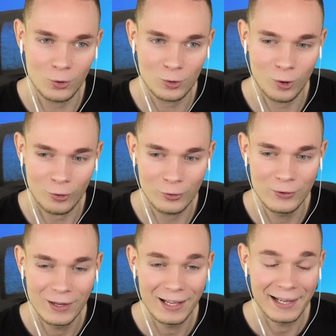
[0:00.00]

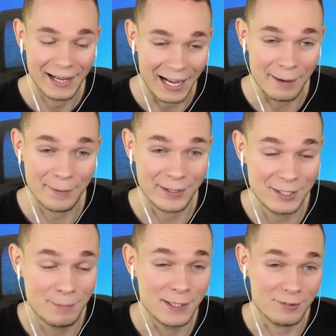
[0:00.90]
Saugglocken. Aber
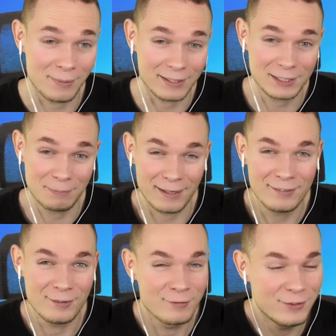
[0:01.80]
ich bin jetzt mal
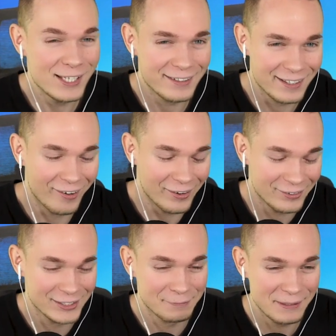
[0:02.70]
gespannt, wie die
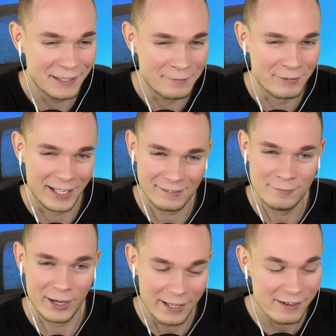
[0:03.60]
Leute spielen
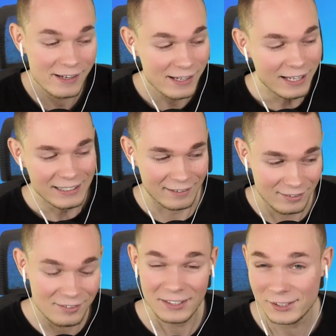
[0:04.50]
werden, weil
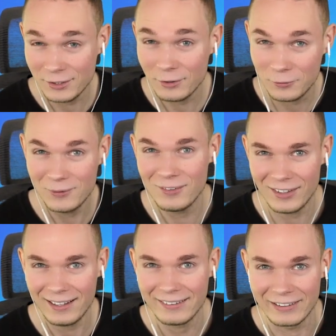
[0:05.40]
das ist ja schon eine coole
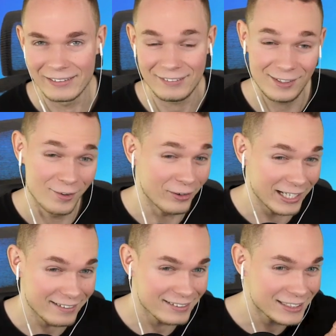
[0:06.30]
Sache.
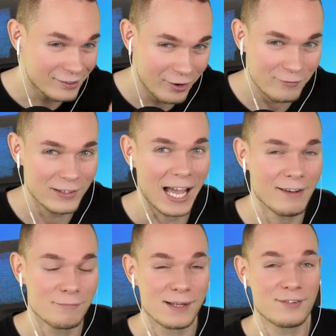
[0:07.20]
Theoretisch können wir
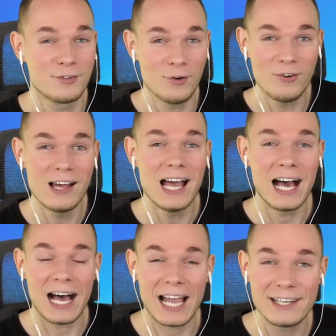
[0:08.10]
einfach mal so
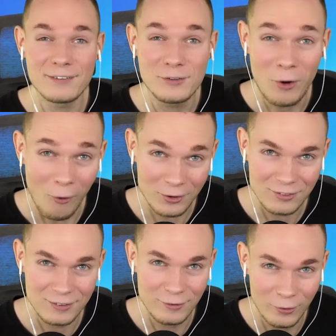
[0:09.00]
einen
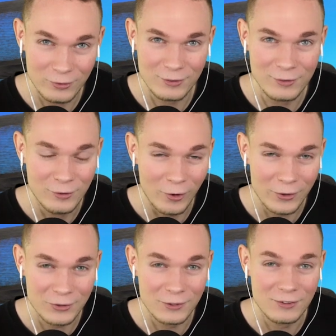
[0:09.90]
kostenlosen
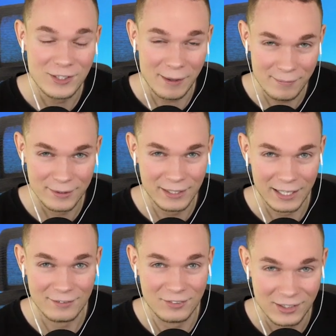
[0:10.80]
goldenen
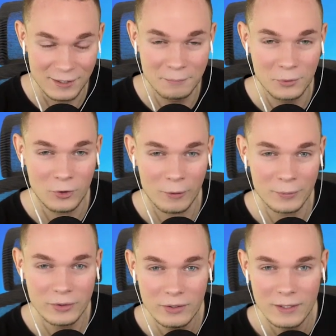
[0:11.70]
Stumblegeist-Skin
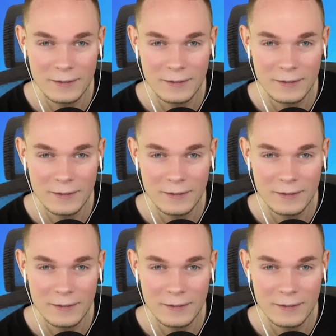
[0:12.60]
bekommen.